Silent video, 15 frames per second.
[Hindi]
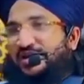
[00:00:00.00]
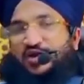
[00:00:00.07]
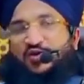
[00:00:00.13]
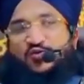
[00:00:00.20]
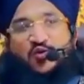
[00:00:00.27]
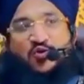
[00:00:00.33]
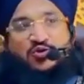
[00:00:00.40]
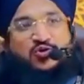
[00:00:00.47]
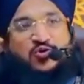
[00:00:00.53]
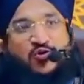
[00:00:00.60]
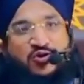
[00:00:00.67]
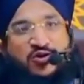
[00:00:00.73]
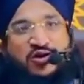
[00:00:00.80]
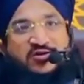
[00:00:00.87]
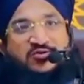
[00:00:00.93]
इनको
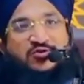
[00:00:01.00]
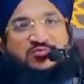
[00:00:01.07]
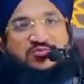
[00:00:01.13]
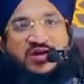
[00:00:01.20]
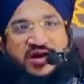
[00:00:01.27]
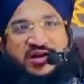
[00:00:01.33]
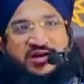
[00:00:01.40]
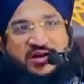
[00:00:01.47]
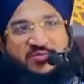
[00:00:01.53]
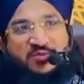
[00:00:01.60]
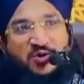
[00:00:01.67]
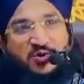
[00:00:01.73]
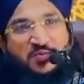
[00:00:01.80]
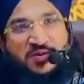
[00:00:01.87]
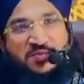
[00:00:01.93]
छोड़कर तुम सारे
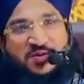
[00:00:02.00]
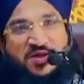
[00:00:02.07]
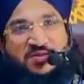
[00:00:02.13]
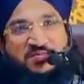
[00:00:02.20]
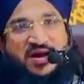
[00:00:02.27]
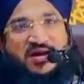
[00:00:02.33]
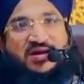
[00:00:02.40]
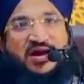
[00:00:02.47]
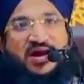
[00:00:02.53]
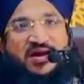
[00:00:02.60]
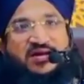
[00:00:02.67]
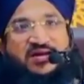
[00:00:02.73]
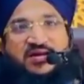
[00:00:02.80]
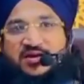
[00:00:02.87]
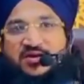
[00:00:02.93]
नबियों पर भी ईमान
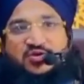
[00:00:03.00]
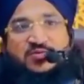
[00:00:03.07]
लाए